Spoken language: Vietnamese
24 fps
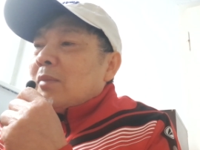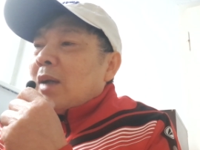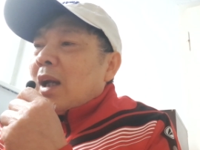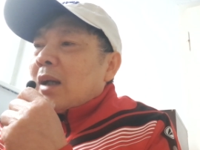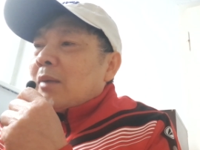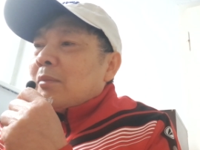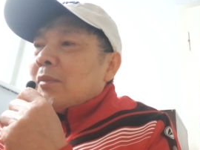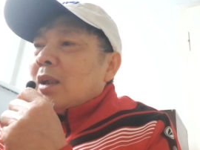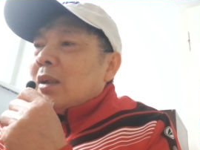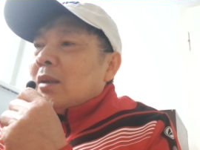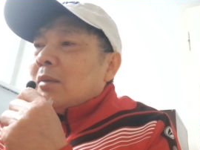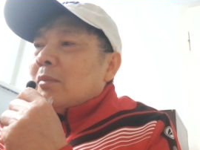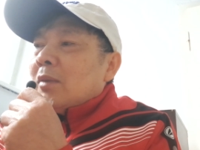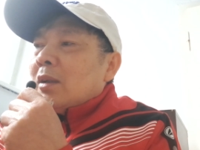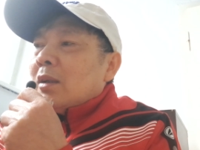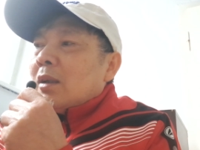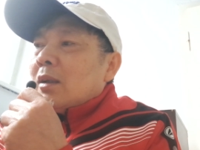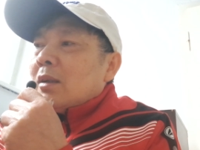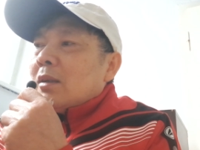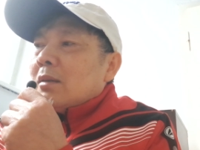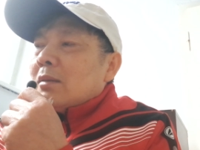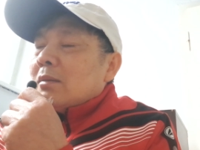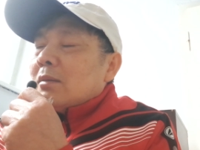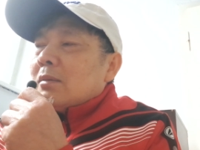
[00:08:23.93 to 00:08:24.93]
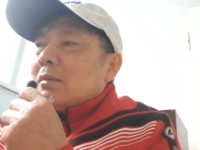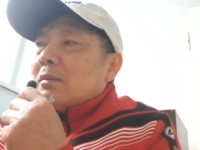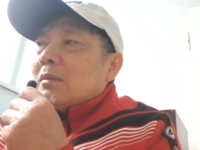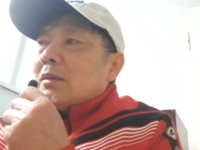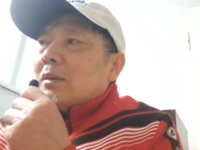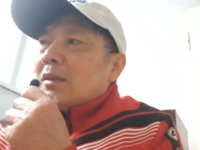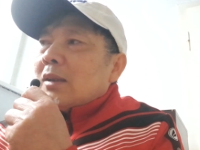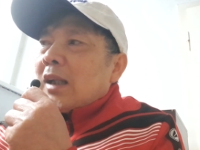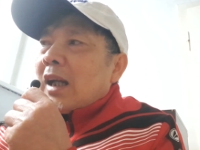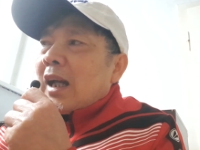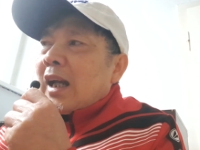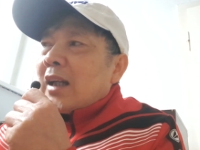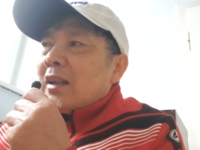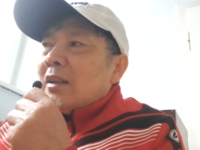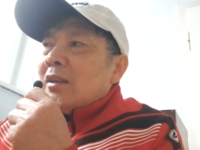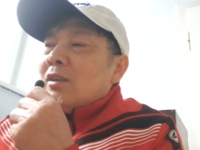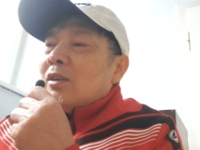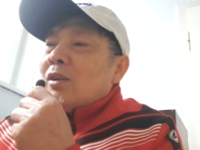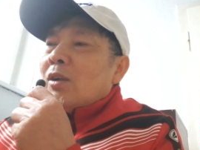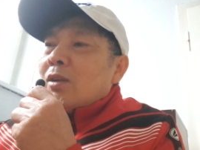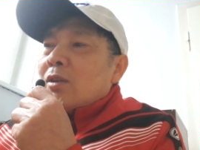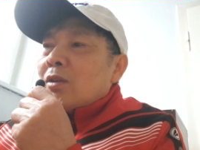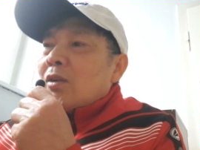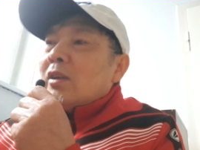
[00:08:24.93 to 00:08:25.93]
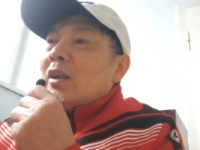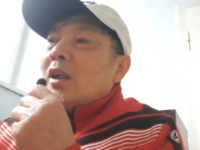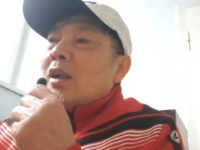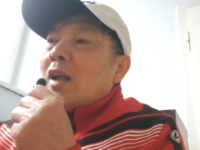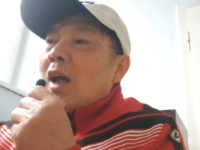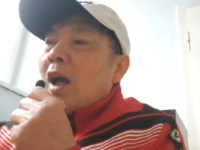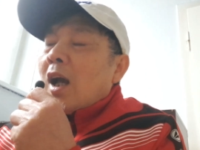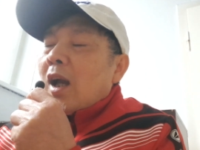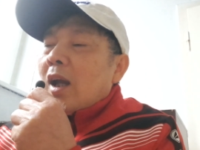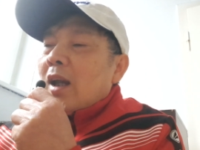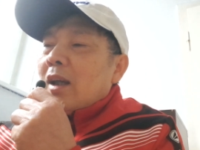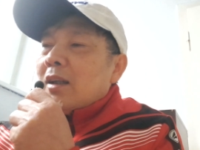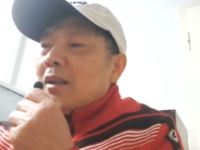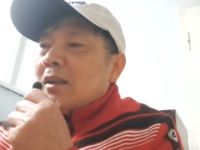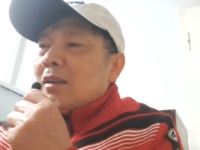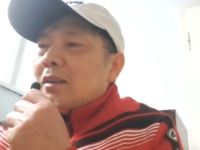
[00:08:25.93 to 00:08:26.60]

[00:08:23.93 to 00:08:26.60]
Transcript: bạn mình mình nói hai đứa nó có vấn đề